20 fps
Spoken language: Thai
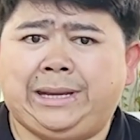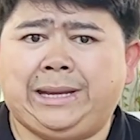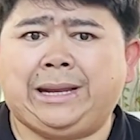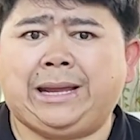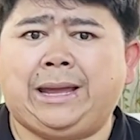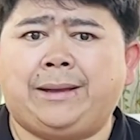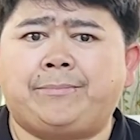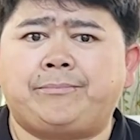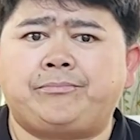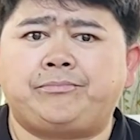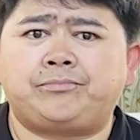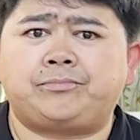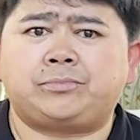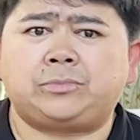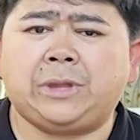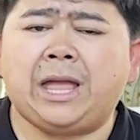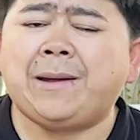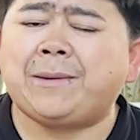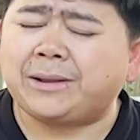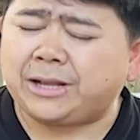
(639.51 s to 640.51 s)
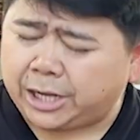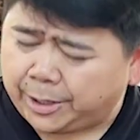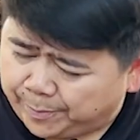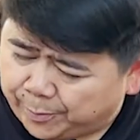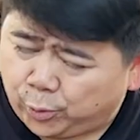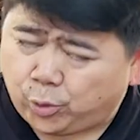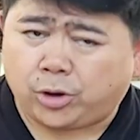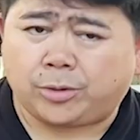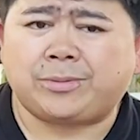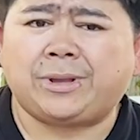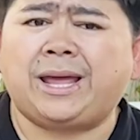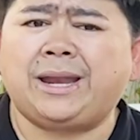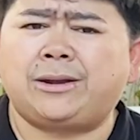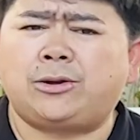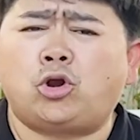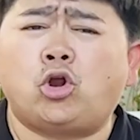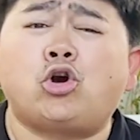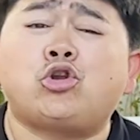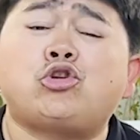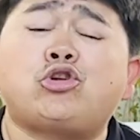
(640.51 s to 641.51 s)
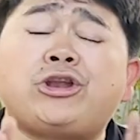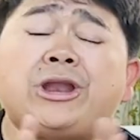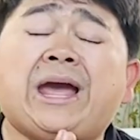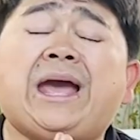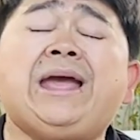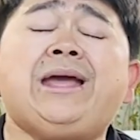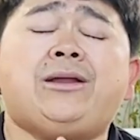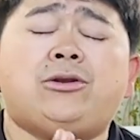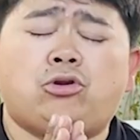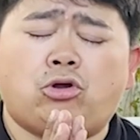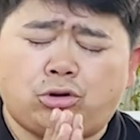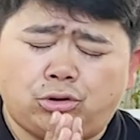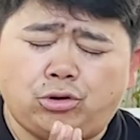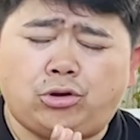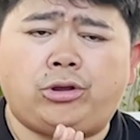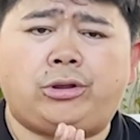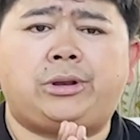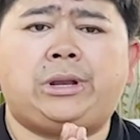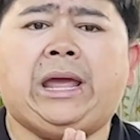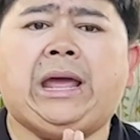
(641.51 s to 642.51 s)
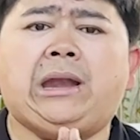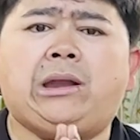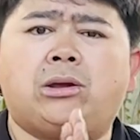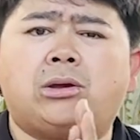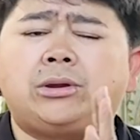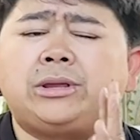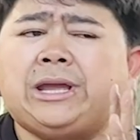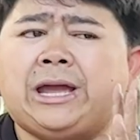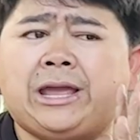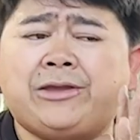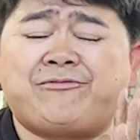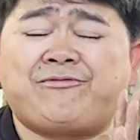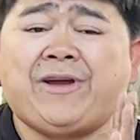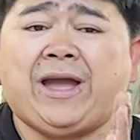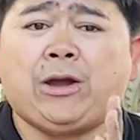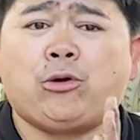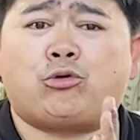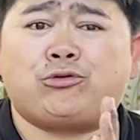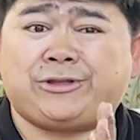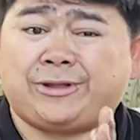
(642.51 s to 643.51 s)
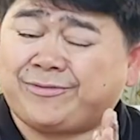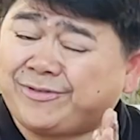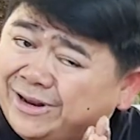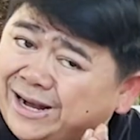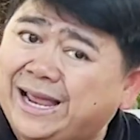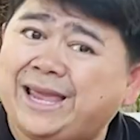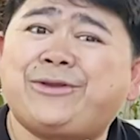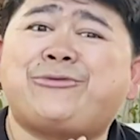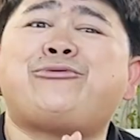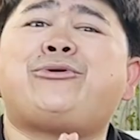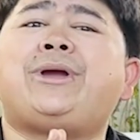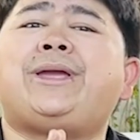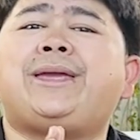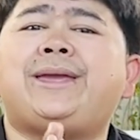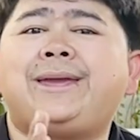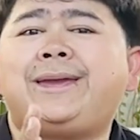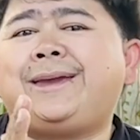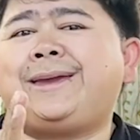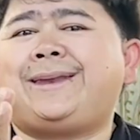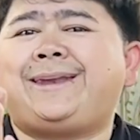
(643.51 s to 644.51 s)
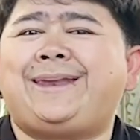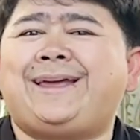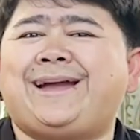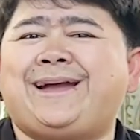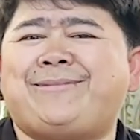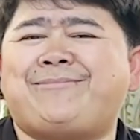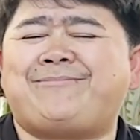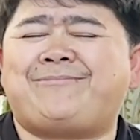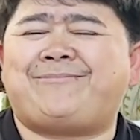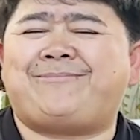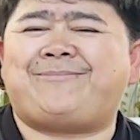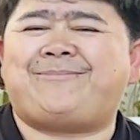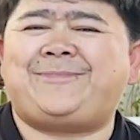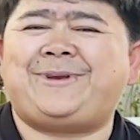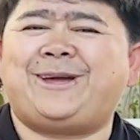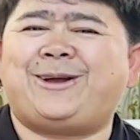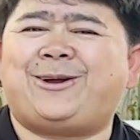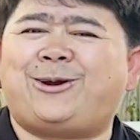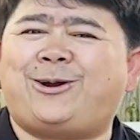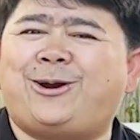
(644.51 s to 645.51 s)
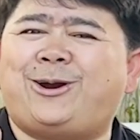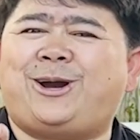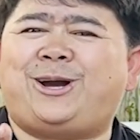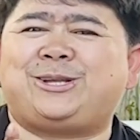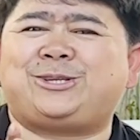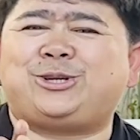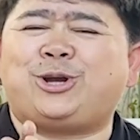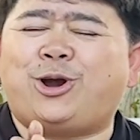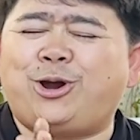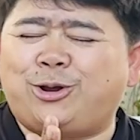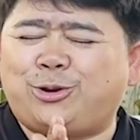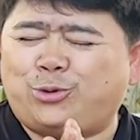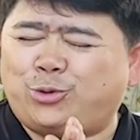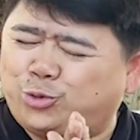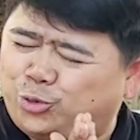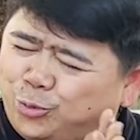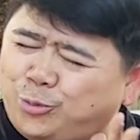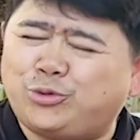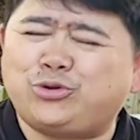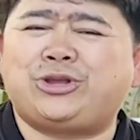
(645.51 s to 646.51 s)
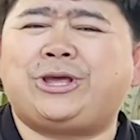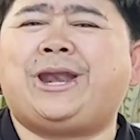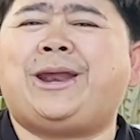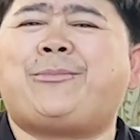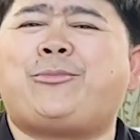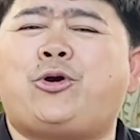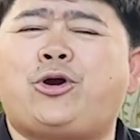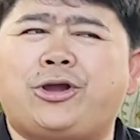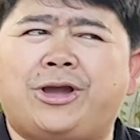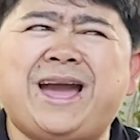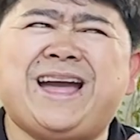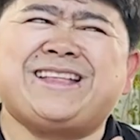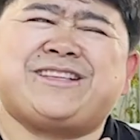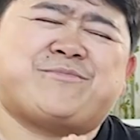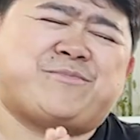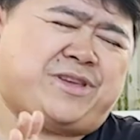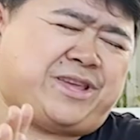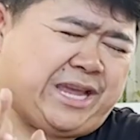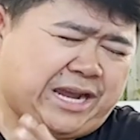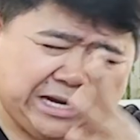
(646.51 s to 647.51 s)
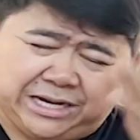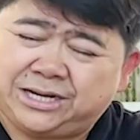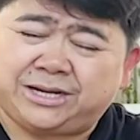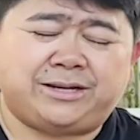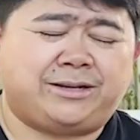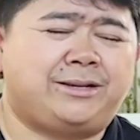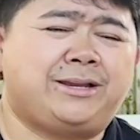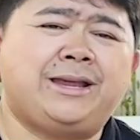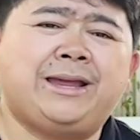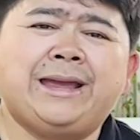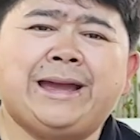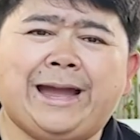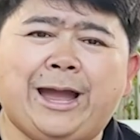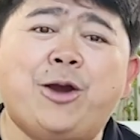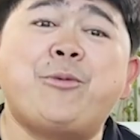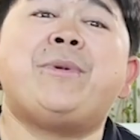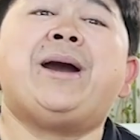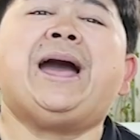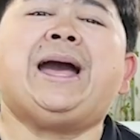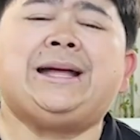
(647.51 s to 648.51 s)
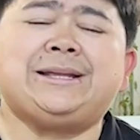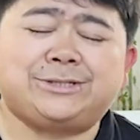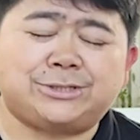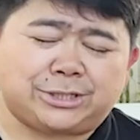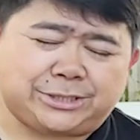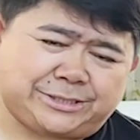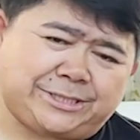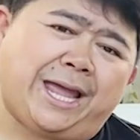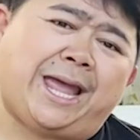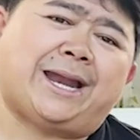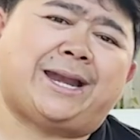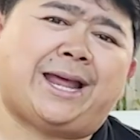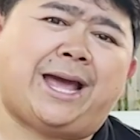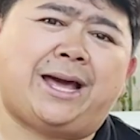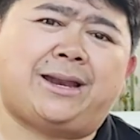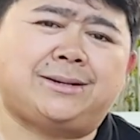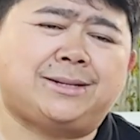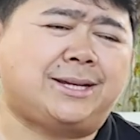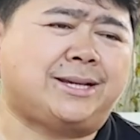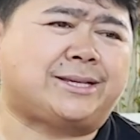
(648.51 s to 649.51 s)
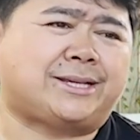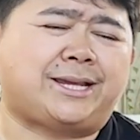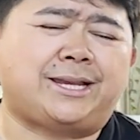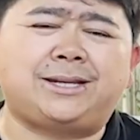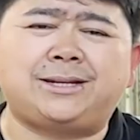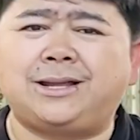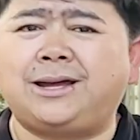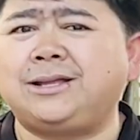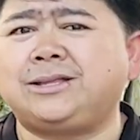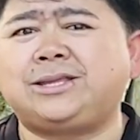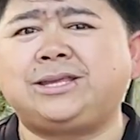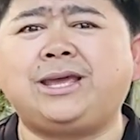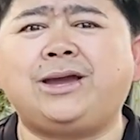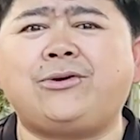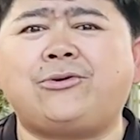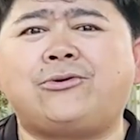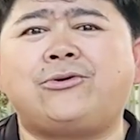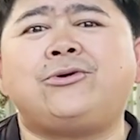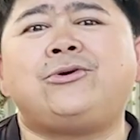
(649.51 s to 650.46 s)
นะครับ ถ้ามันเกิดประโยชน์กับท่านรอหน่อยนะ รอหน่อยนะแล้วก็ยังไงฝากกดซับสไครต์ด้วยนะครับ แล้วก็ช่อง YouTube กุฏิรามบอย ก็อาจจะมีอย่างอื่นเข้ามาสอดแทรกนะฮะเรื่องกินเรื่องเที่ยว